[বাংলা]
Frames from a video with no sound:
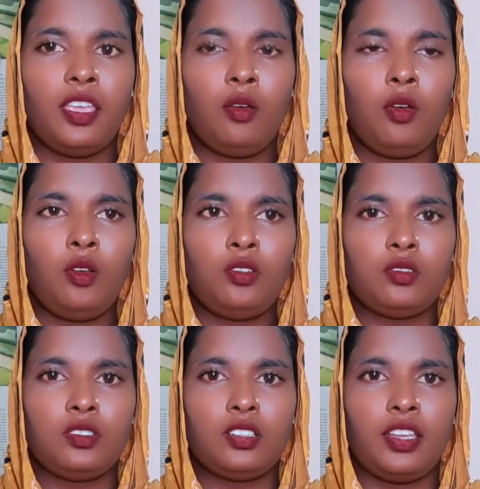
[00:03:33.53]
এখন
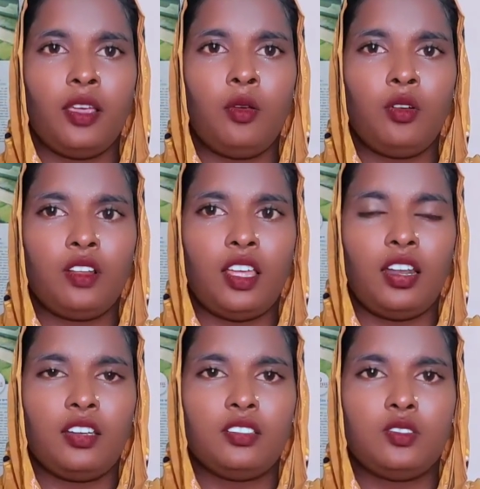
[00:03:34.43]

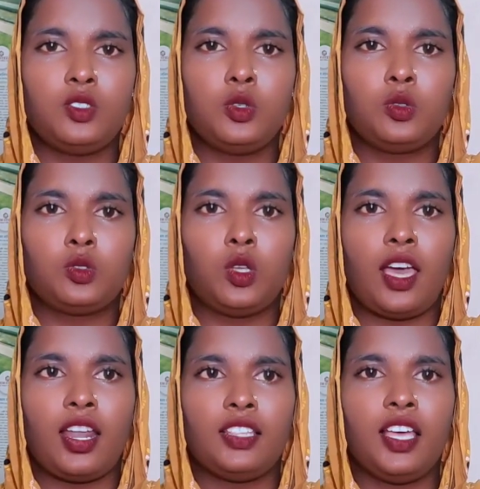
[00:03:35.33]
এখনকার যুগ তো
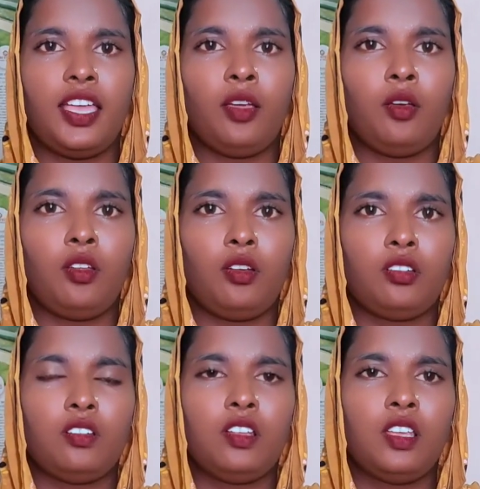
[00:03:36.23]
আলাদা এখন
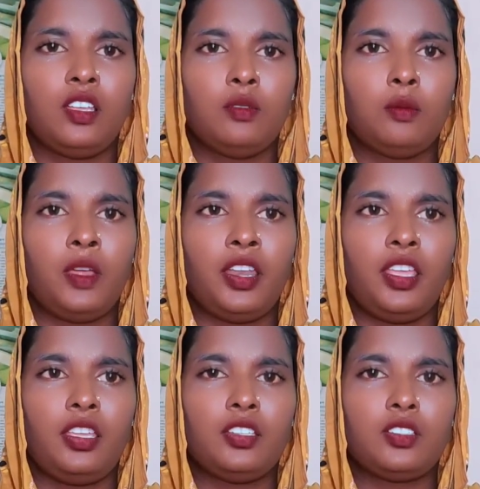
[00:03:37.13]

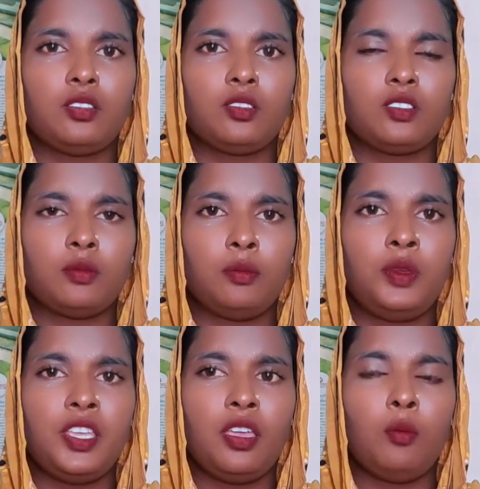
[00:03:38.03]
মানে
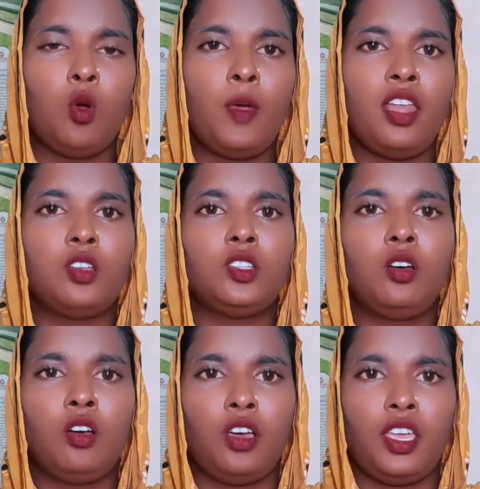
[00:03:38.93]
বিয়ে মোবাইলও
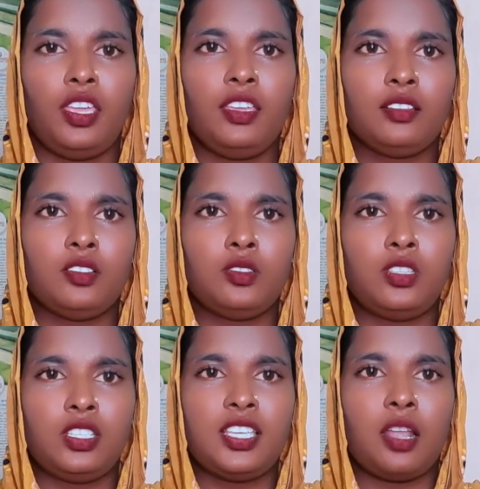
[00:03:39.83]
তো হয়
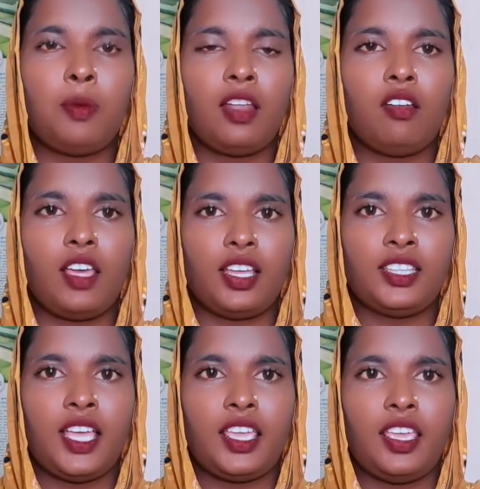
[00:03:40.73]
যদি যার ভালো
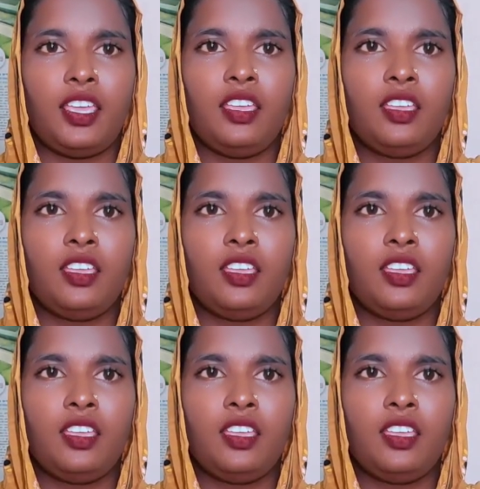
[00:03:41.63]
লাগে থাকে